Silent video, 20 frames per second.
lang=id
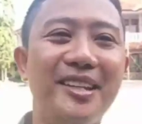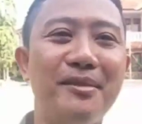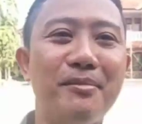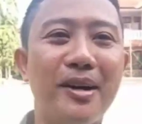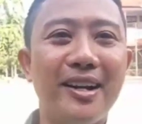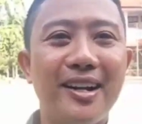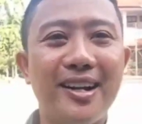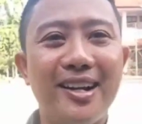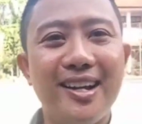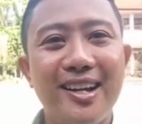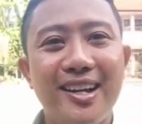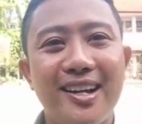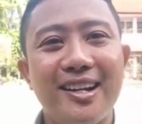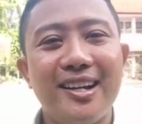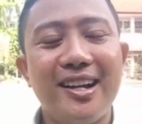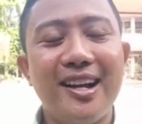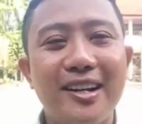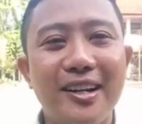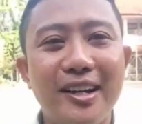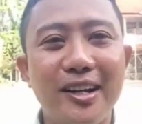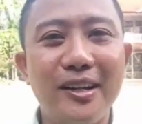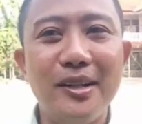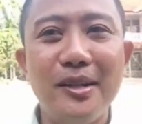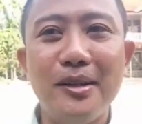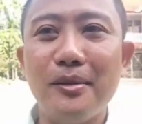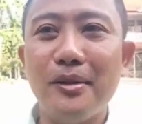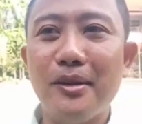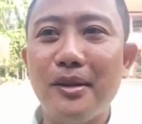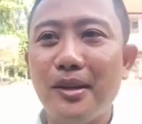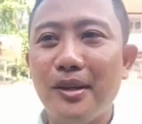Dimana Kang Deddy
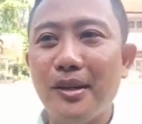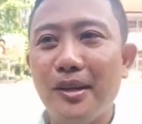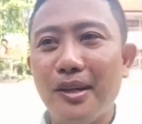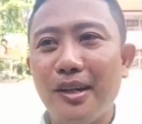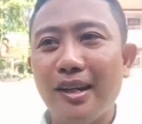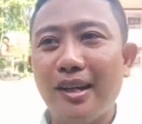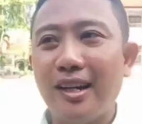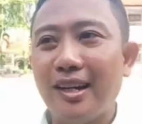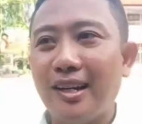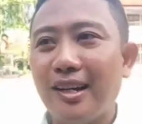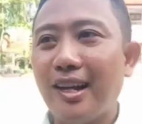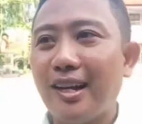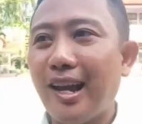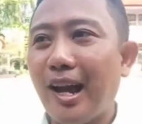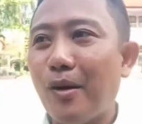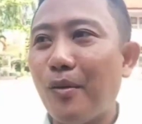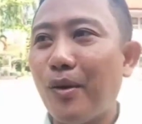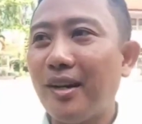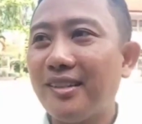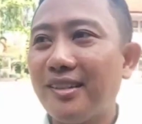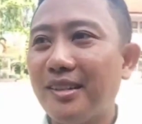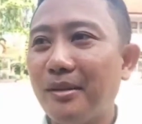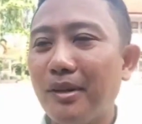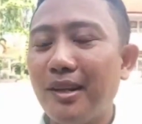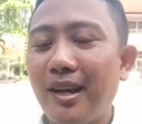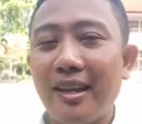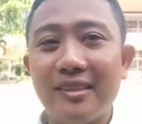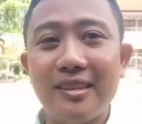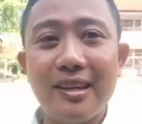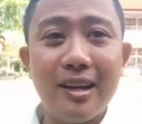dari awal sih
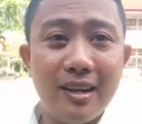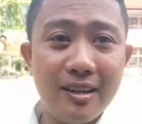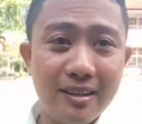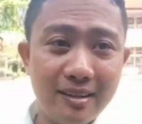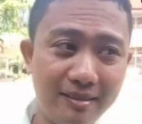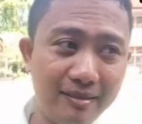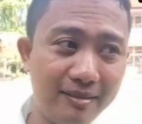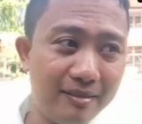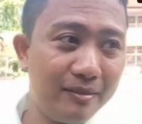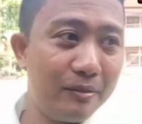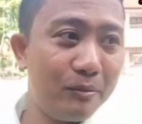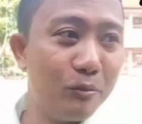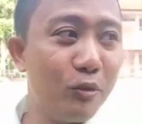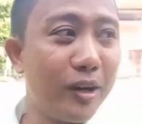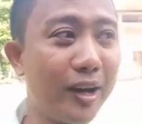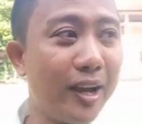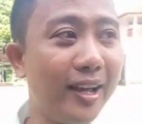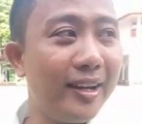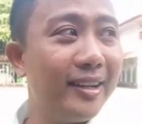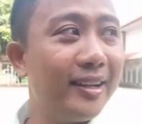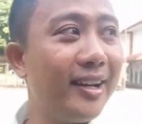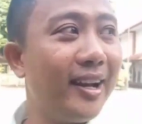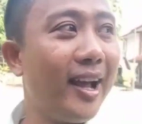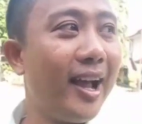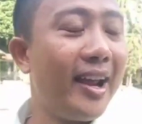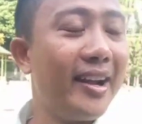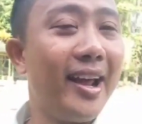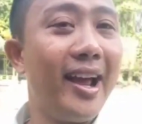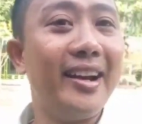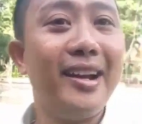melihatnya bukan
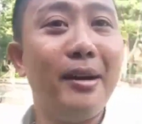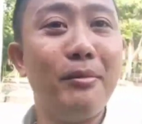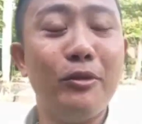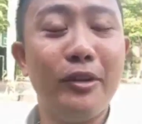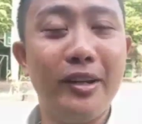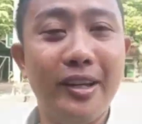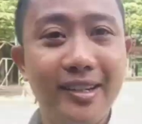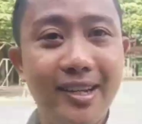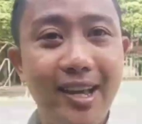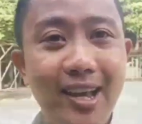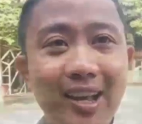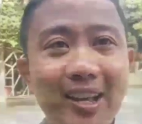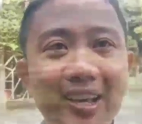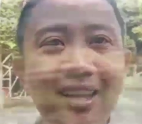anak-anak mungkin ya.